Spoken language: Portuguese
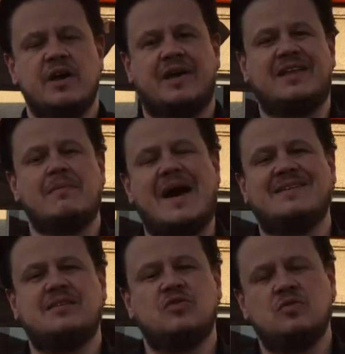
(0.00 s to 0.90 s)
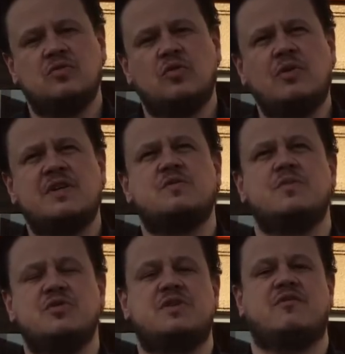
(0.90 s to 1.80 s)
que tem mais de duas
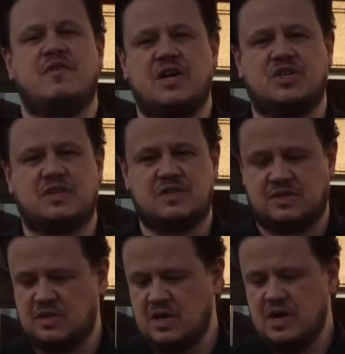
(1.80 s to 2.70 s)
mil cervejas.